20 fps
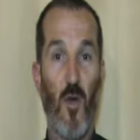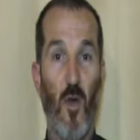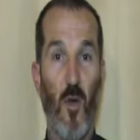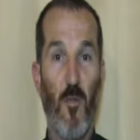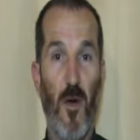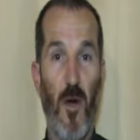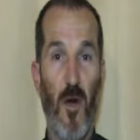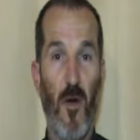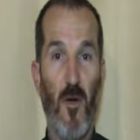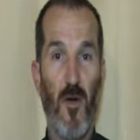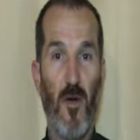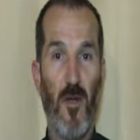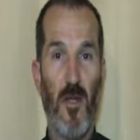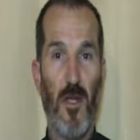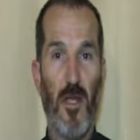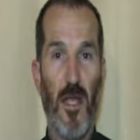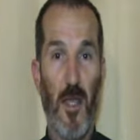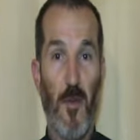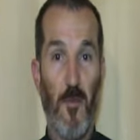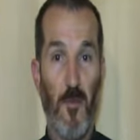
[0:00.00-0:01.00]
comment
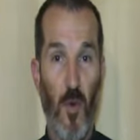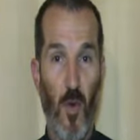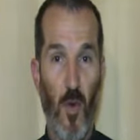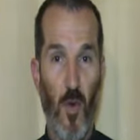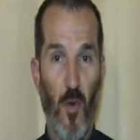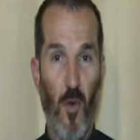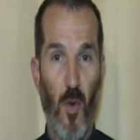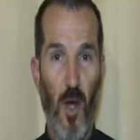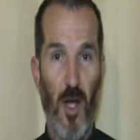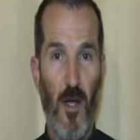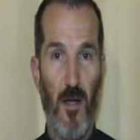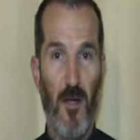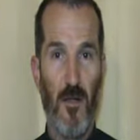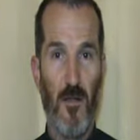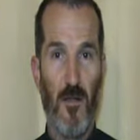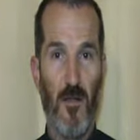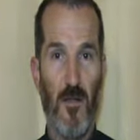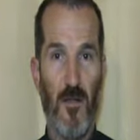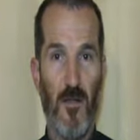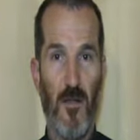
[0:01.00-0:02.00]
et pourquoi
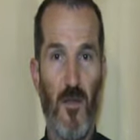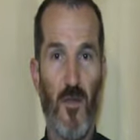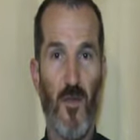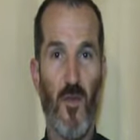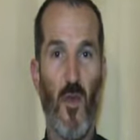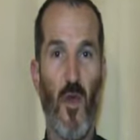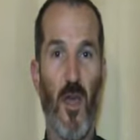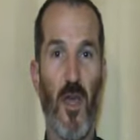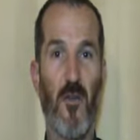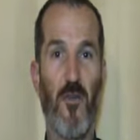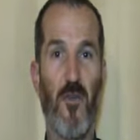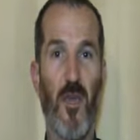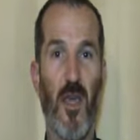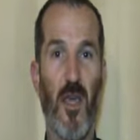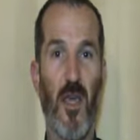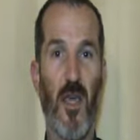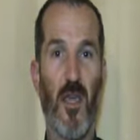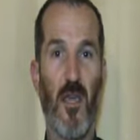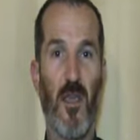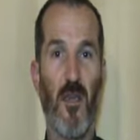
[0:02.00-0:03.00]
se
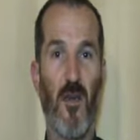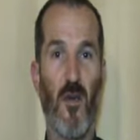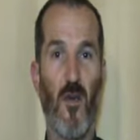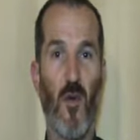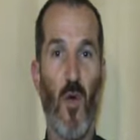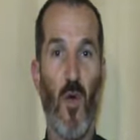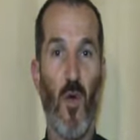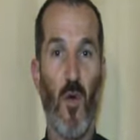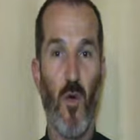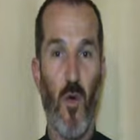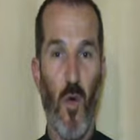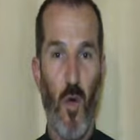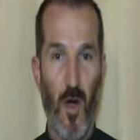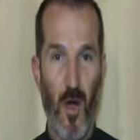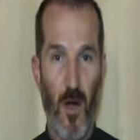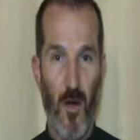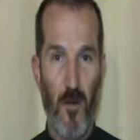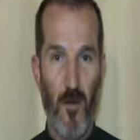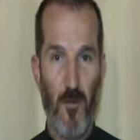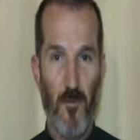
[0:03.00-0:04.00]
référer au
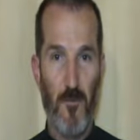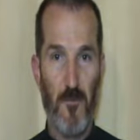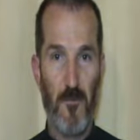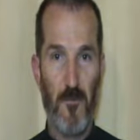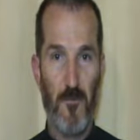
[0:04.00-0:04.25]
Coran